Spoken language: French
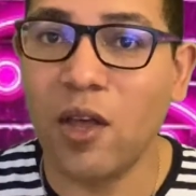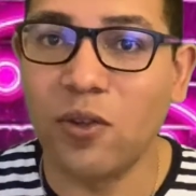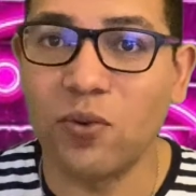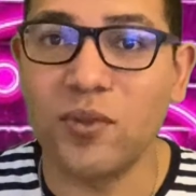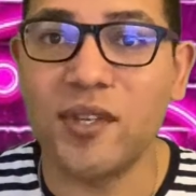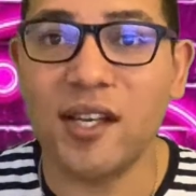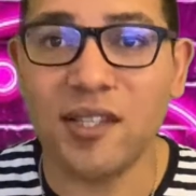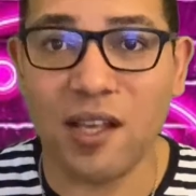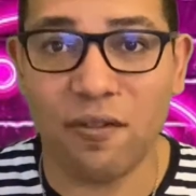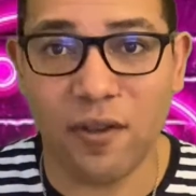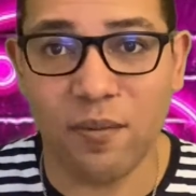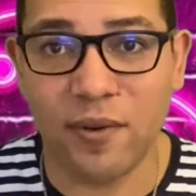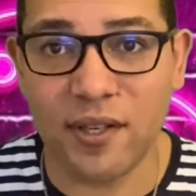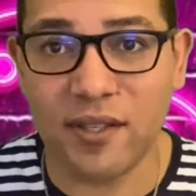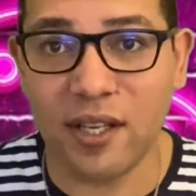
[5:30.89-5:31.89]
Donc ça, ça fait
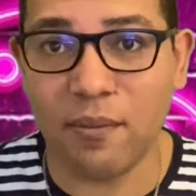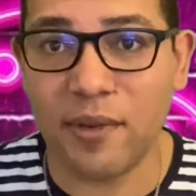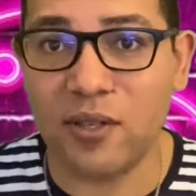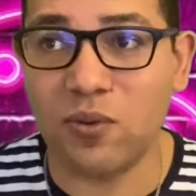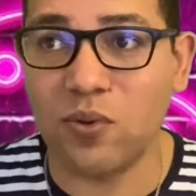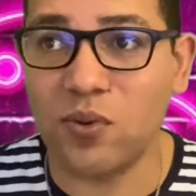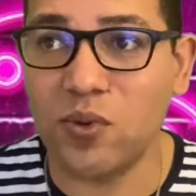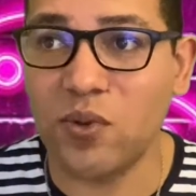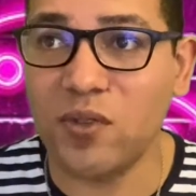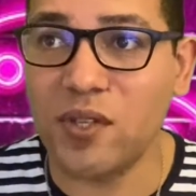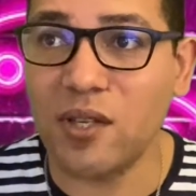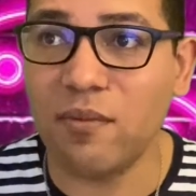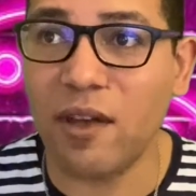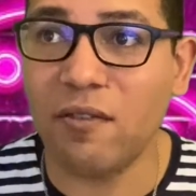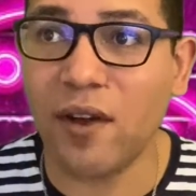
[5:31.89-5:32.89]
plaisir parce qu'on se
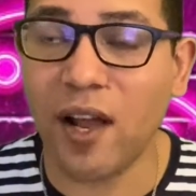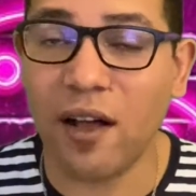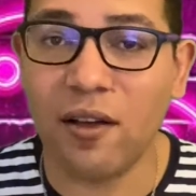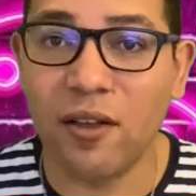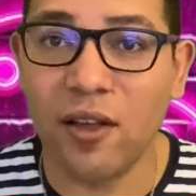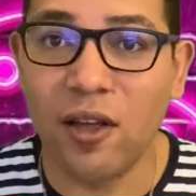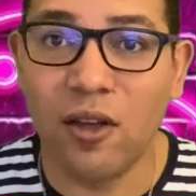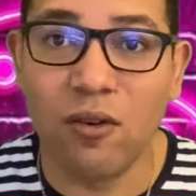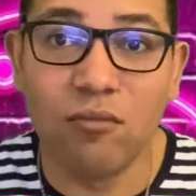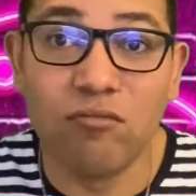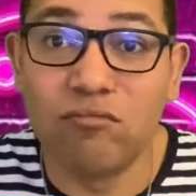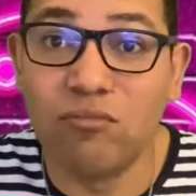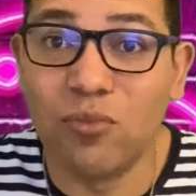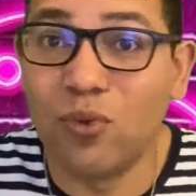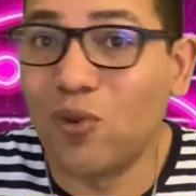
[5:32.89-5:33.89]
dit, ben voilà,
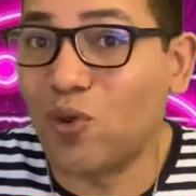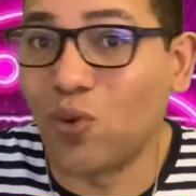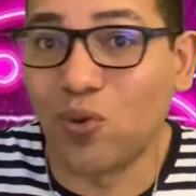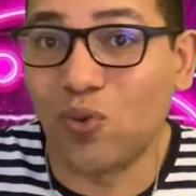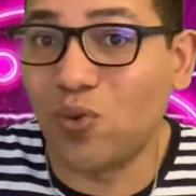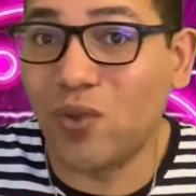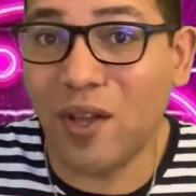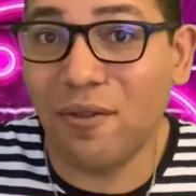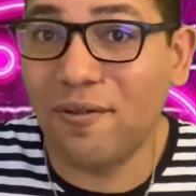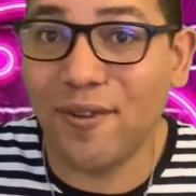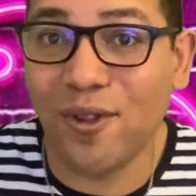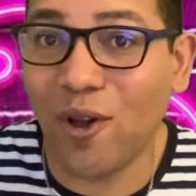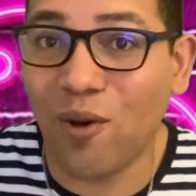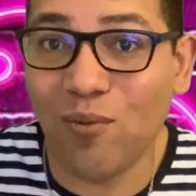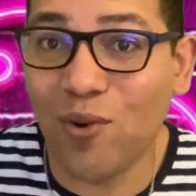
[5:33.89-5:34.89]
sont tout à fait
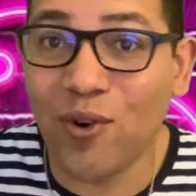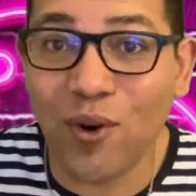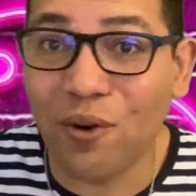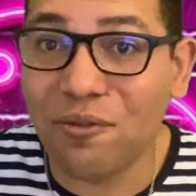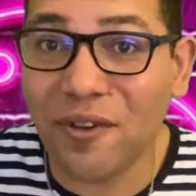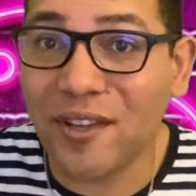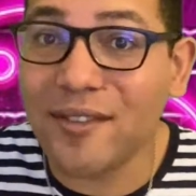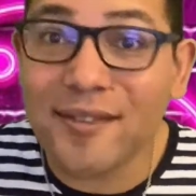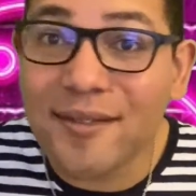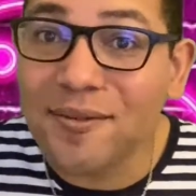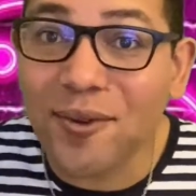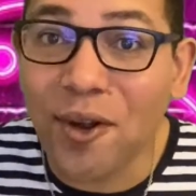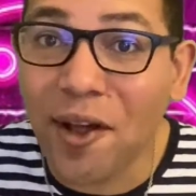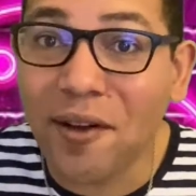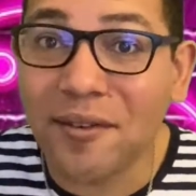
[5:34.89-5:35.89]
normaux en fait,
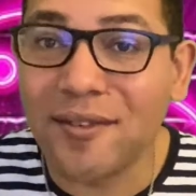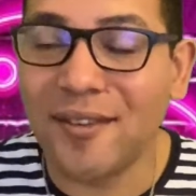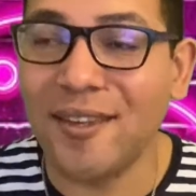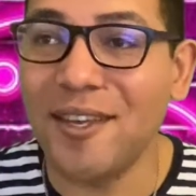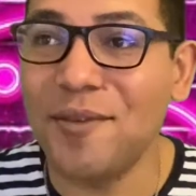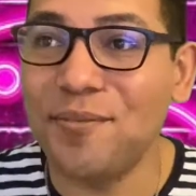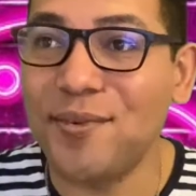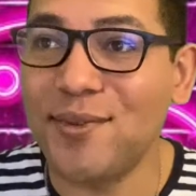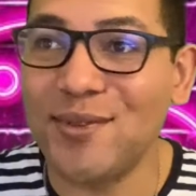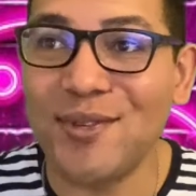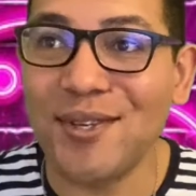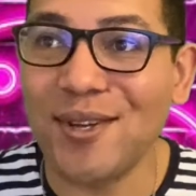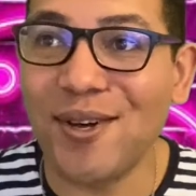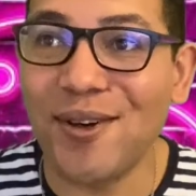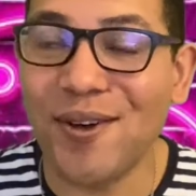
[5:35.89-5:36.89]
voilà. Et
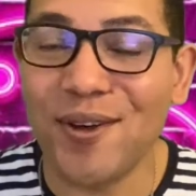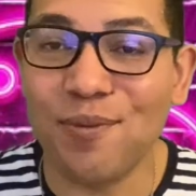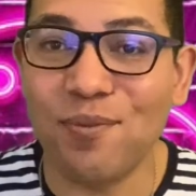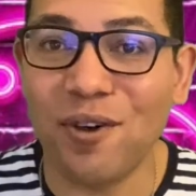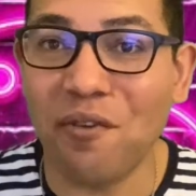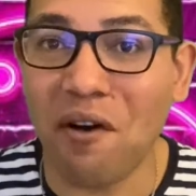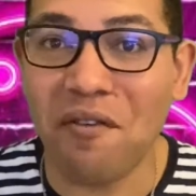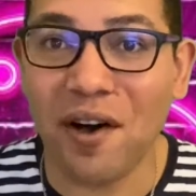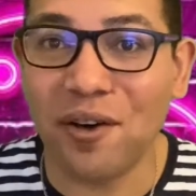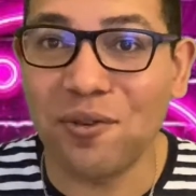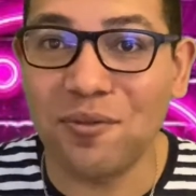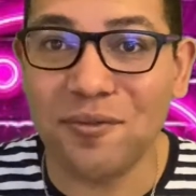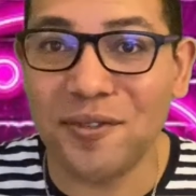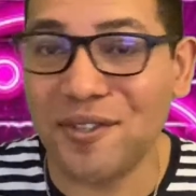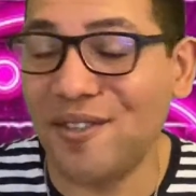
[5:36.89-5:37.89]
puis euh, ils peuvent avoir
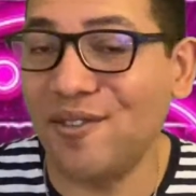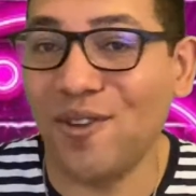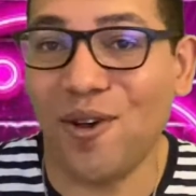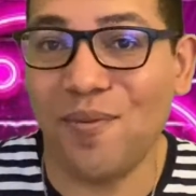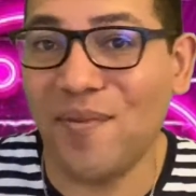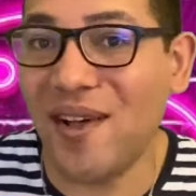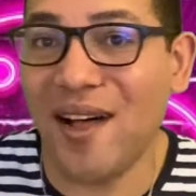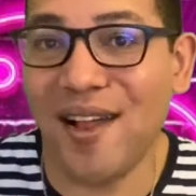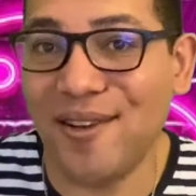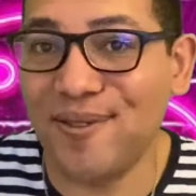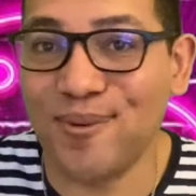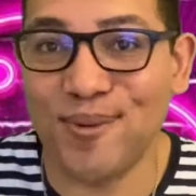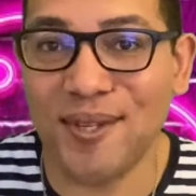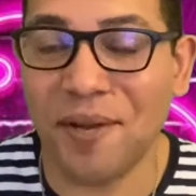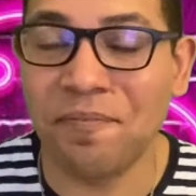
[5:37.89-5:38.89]
une vie normale,
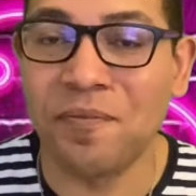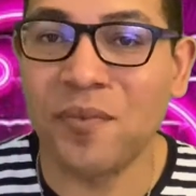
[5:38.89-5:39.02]
tout ça.